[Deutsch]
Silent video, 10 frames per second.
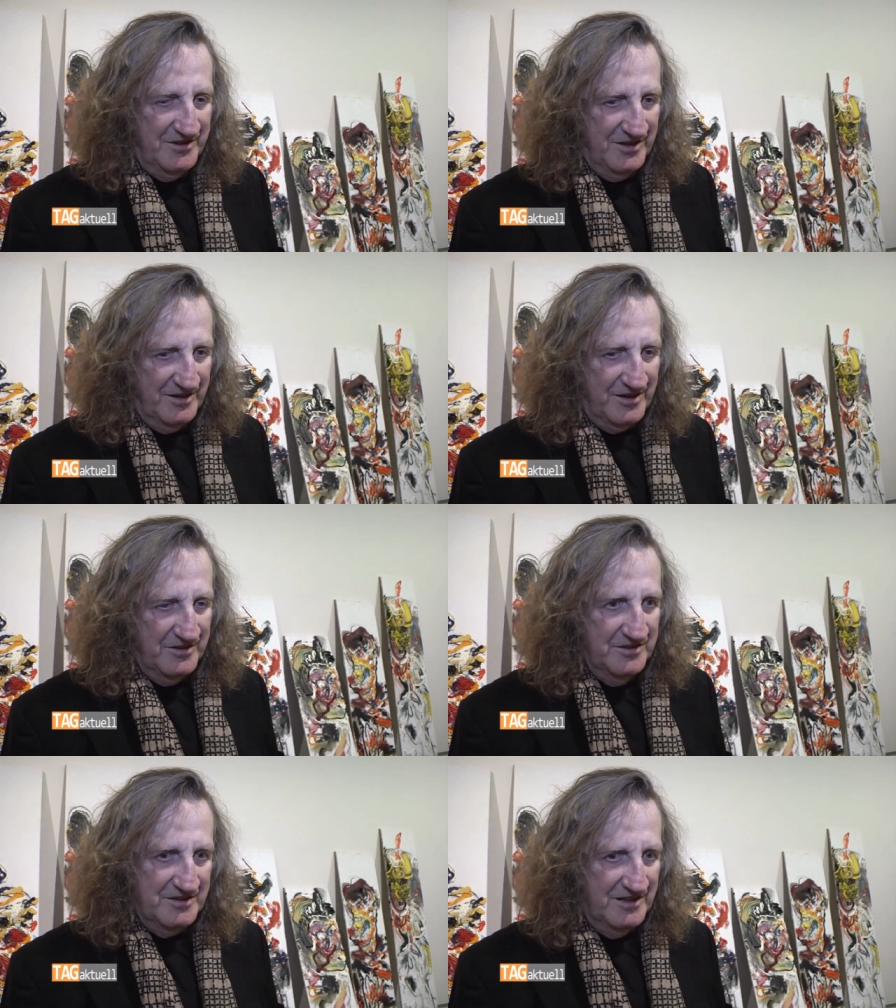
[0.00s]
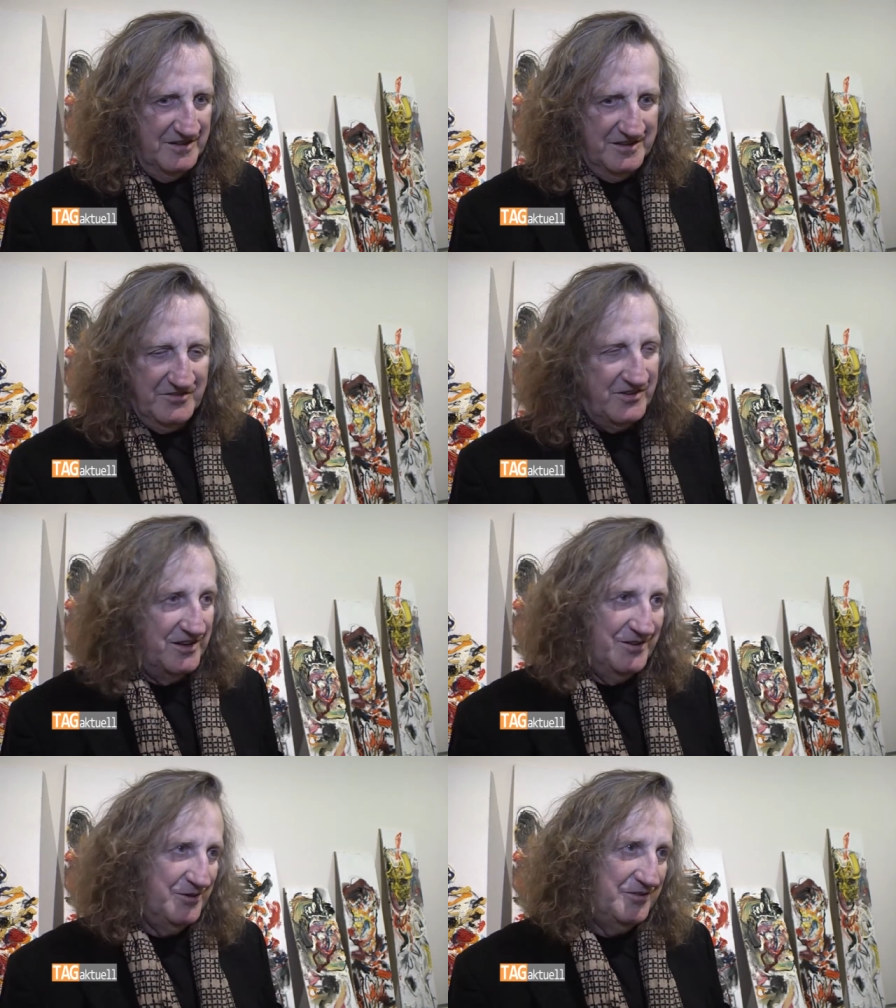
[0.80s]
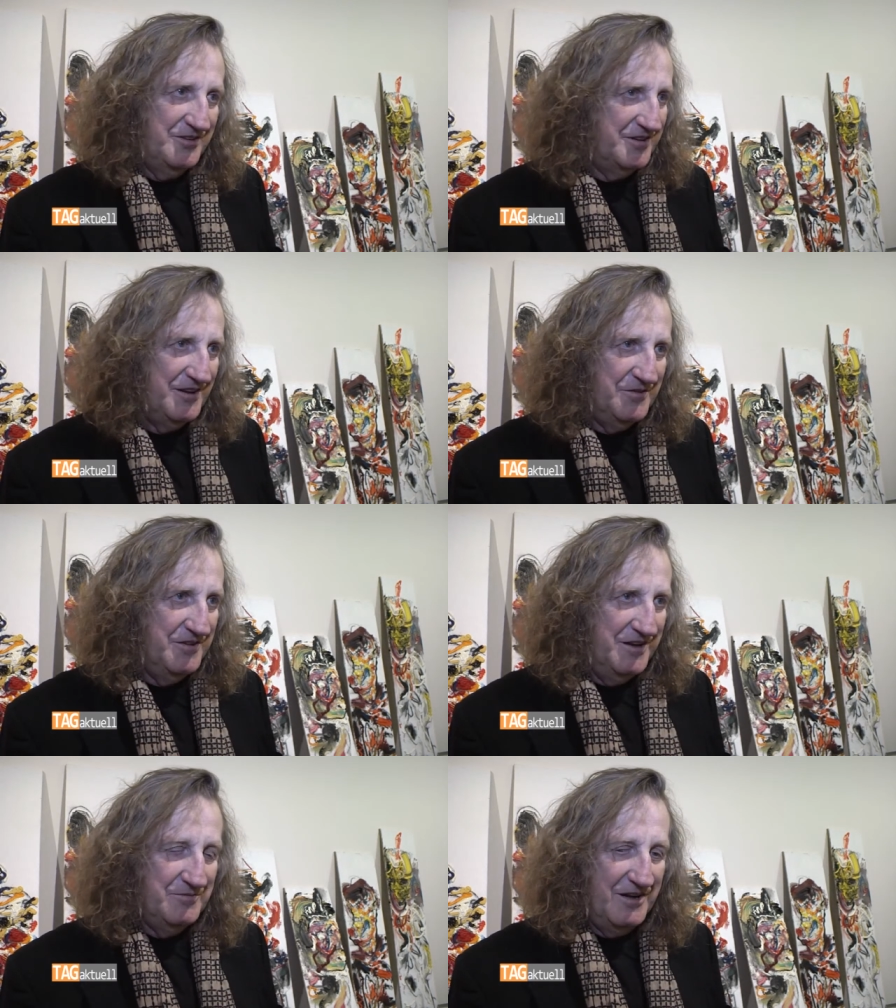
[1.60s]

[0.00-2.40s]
Da kann ich allerdings keine Rücksicht drauf nehmen.